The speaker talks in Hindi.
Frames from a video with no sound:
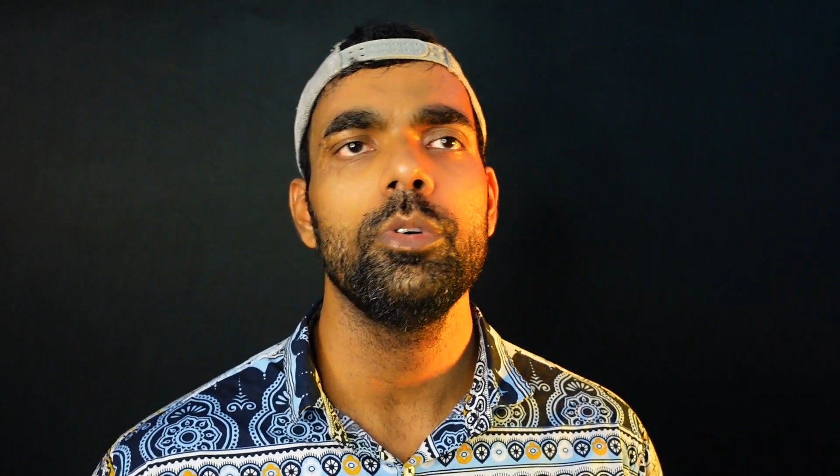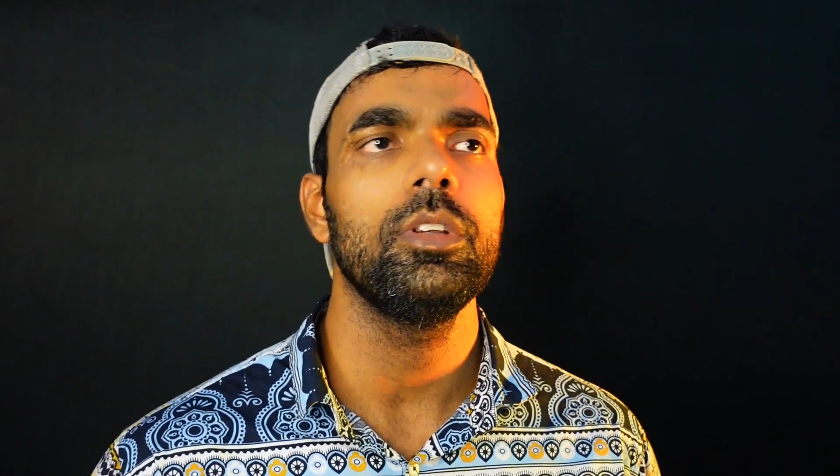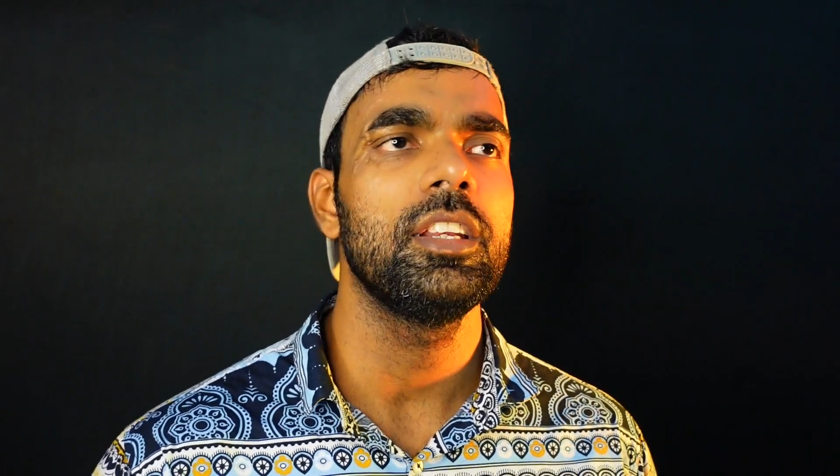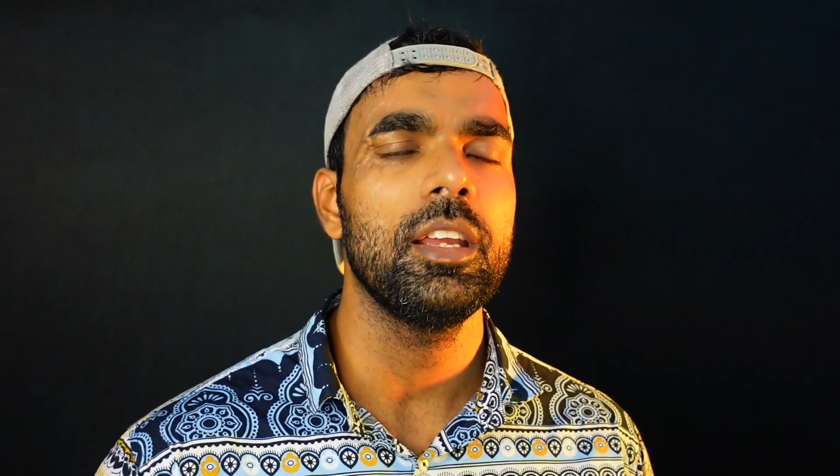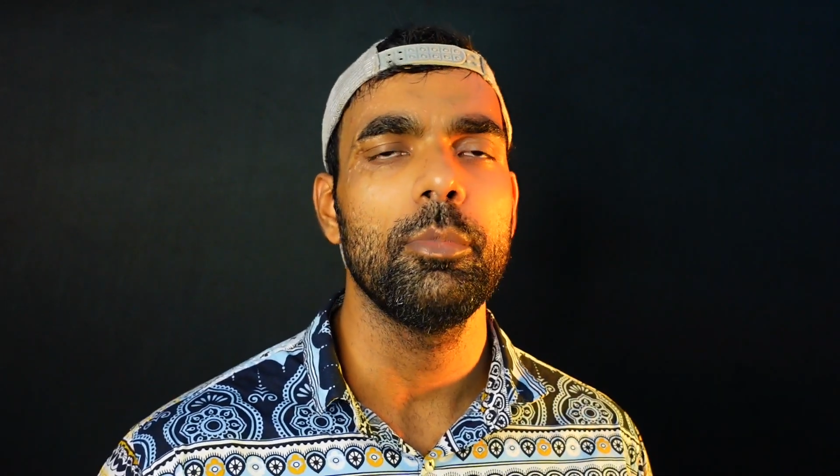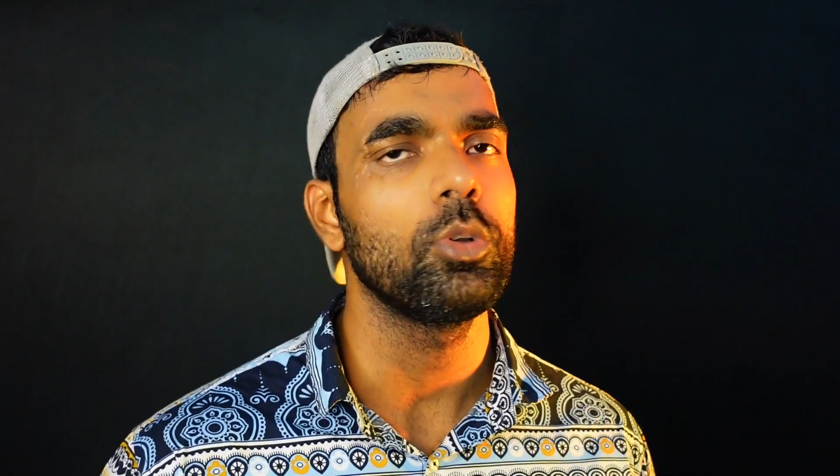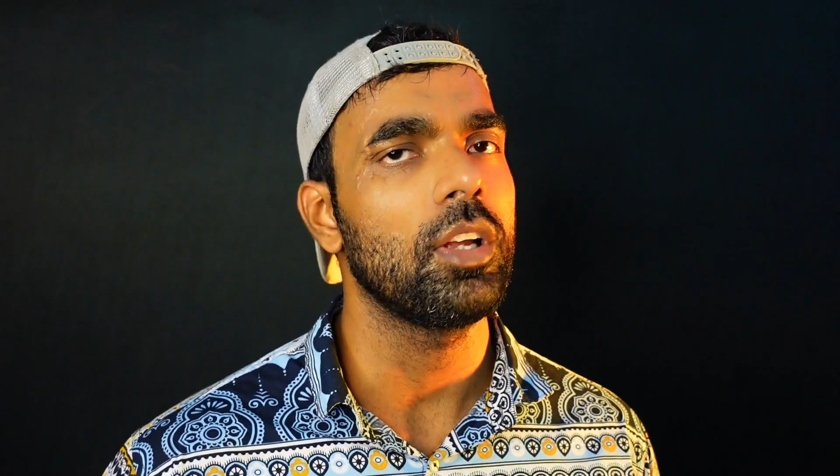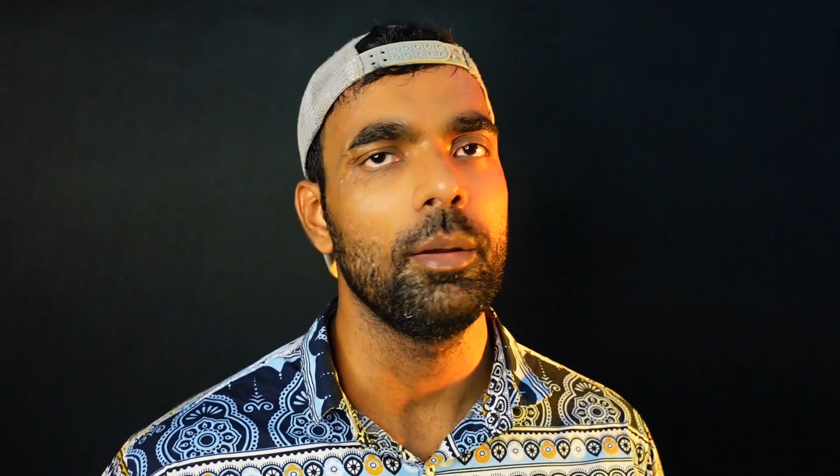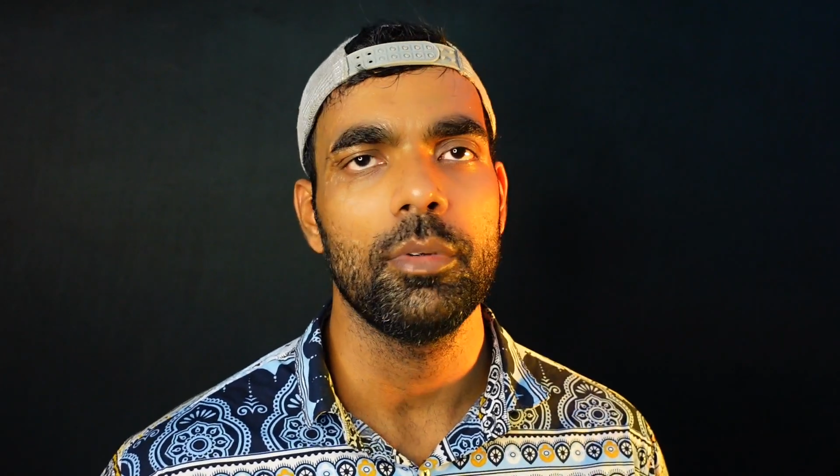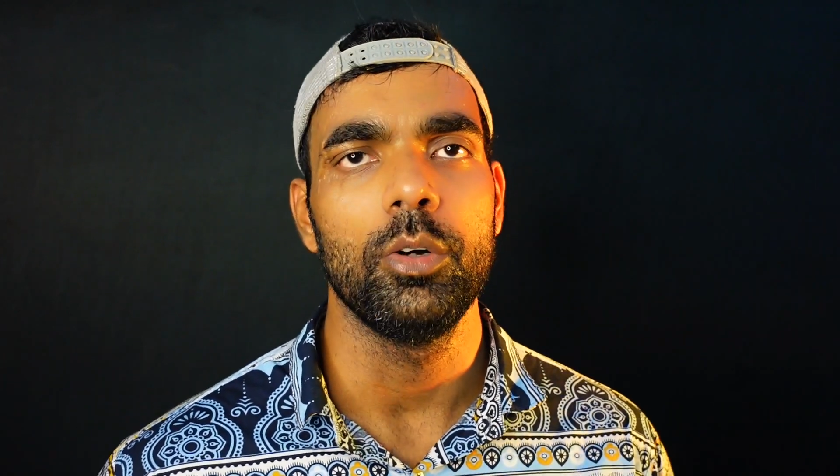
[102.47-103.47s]
इनके बहुत
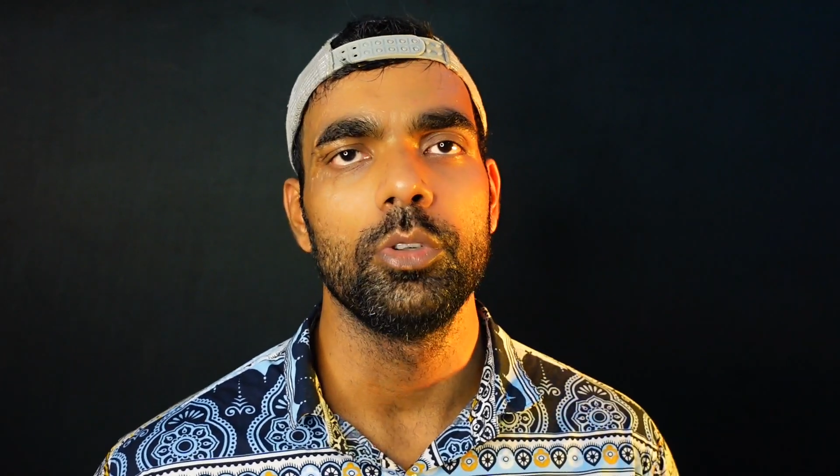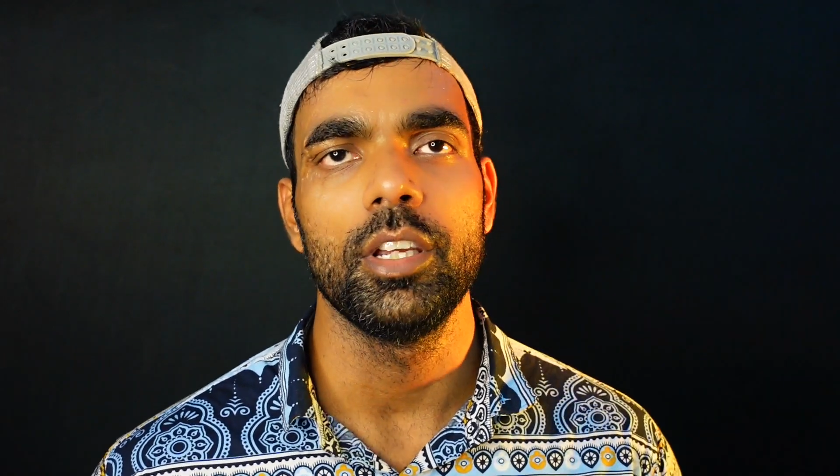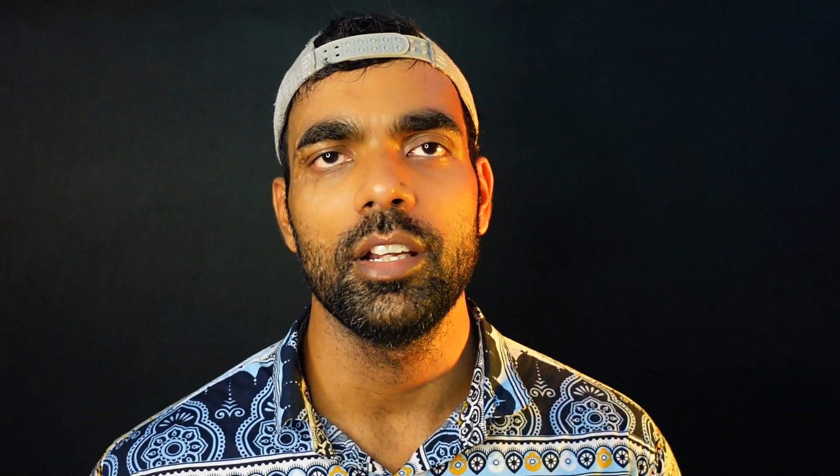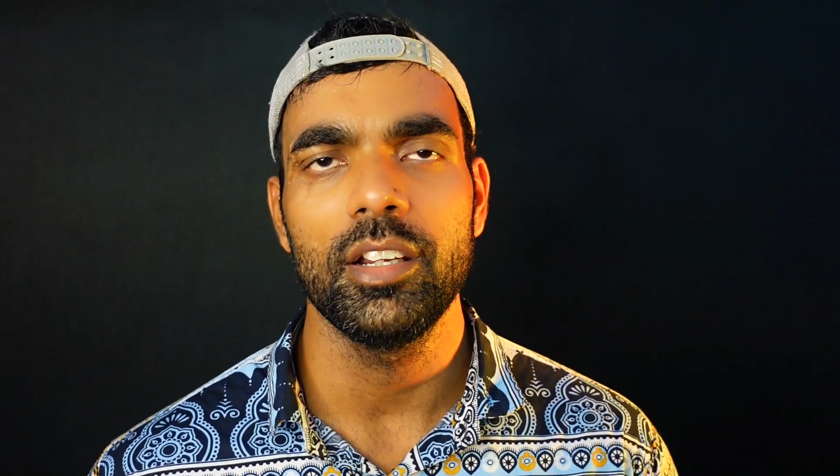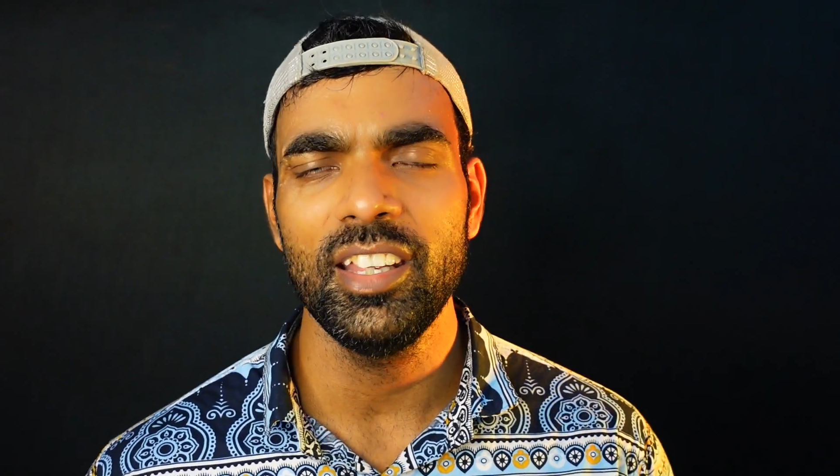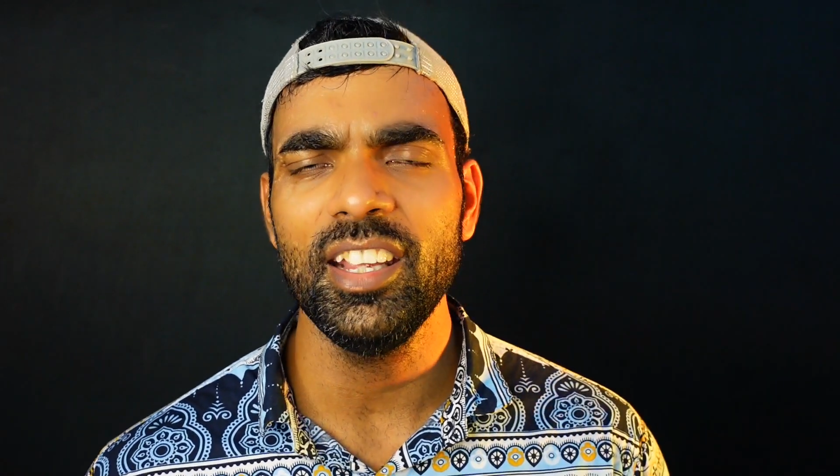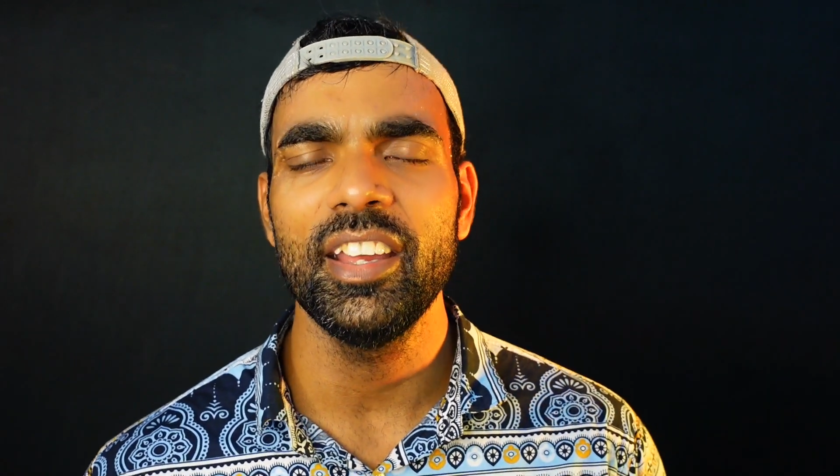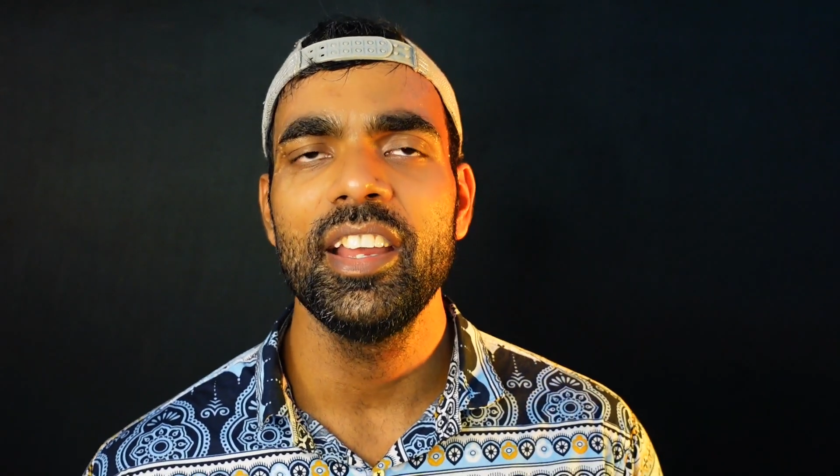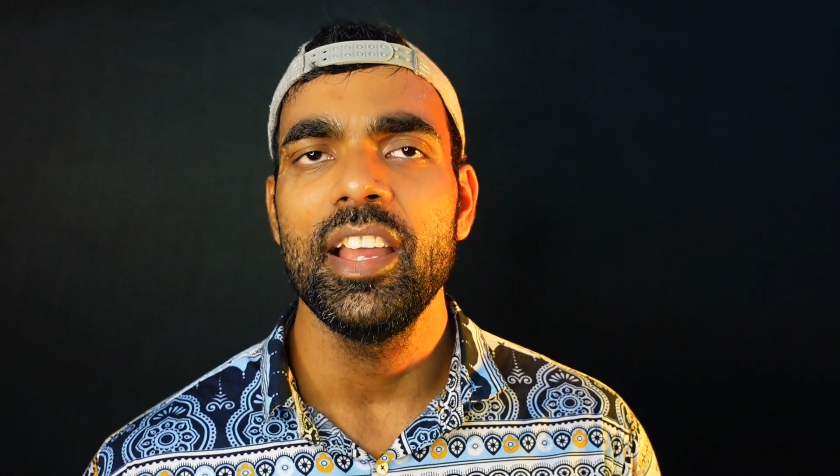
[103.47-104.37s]
काम का हो जाएगा ठीक है